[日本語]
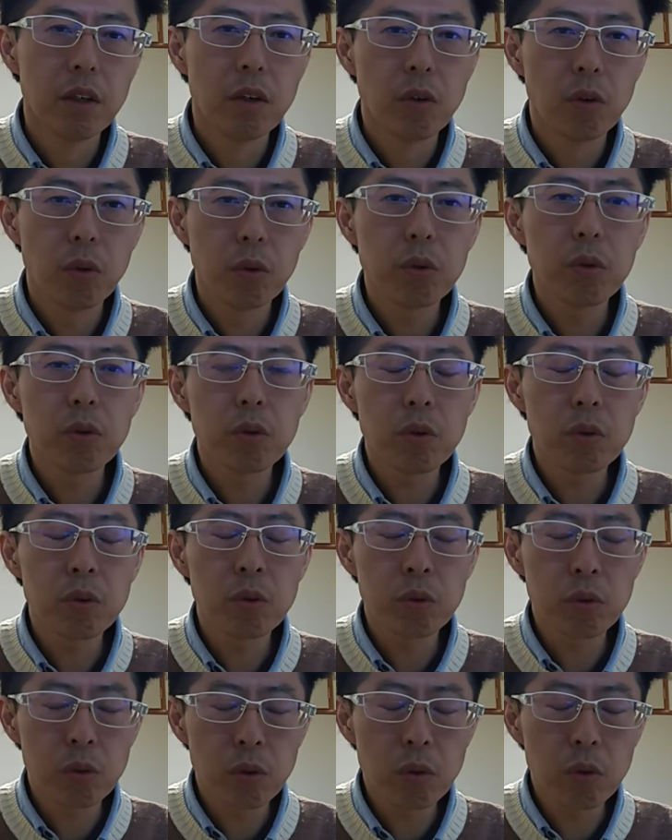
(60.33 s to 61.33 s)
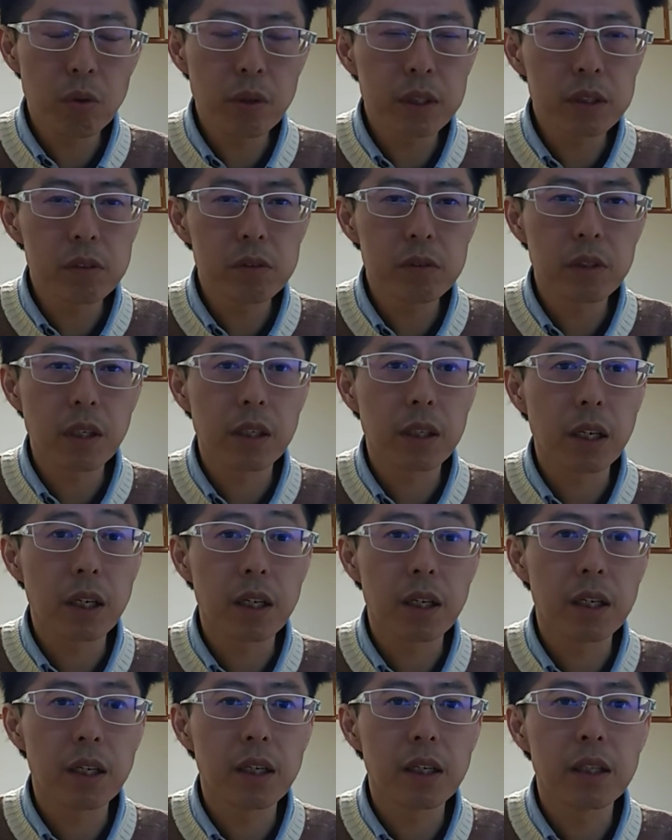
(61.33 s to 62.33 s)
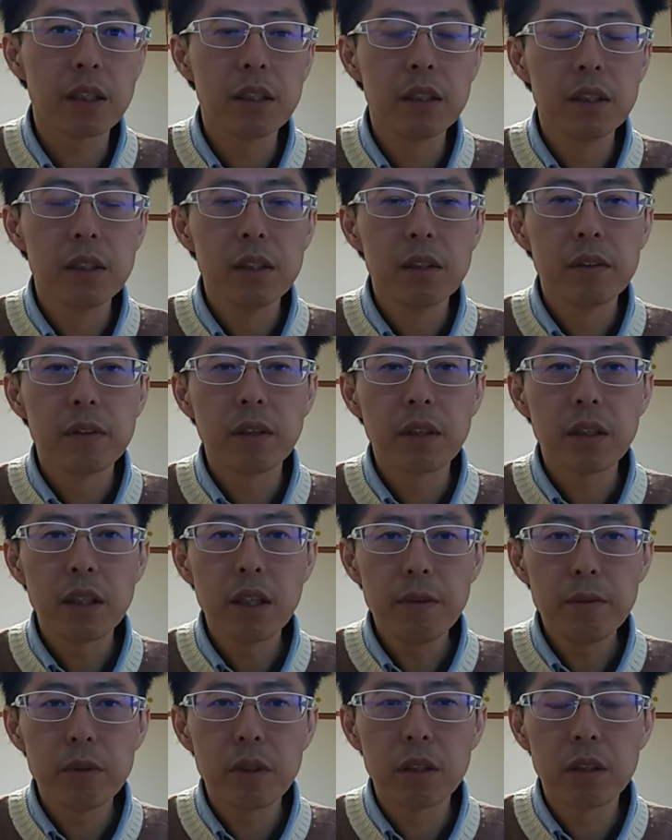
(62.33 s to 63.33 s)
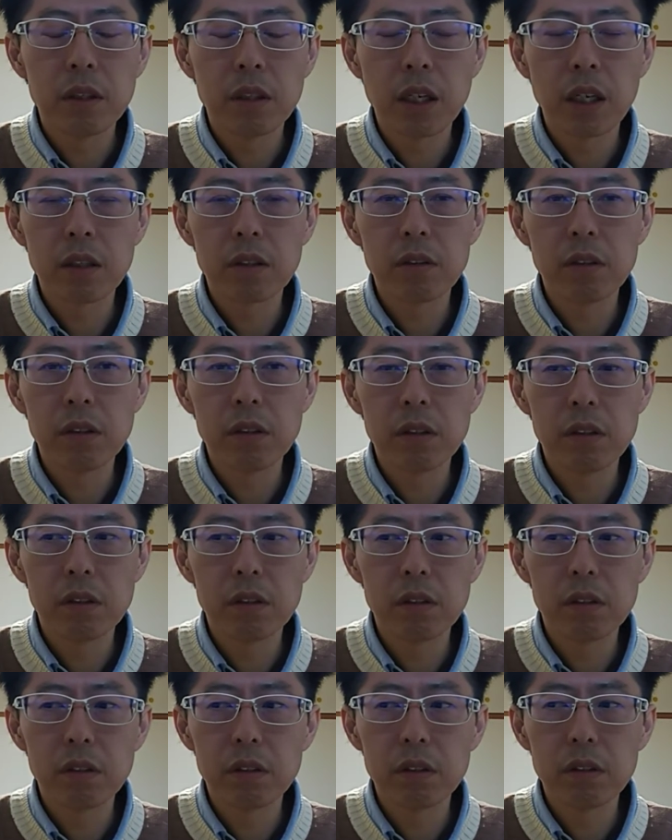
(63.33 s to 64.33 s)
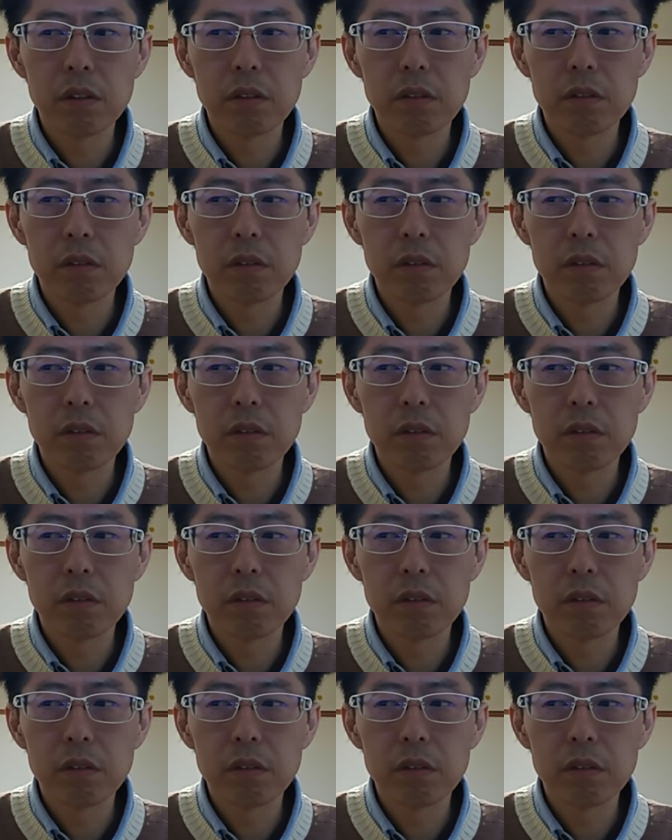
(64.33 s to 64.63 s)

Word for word: 本当のところはそうなんだから、何でも、あの、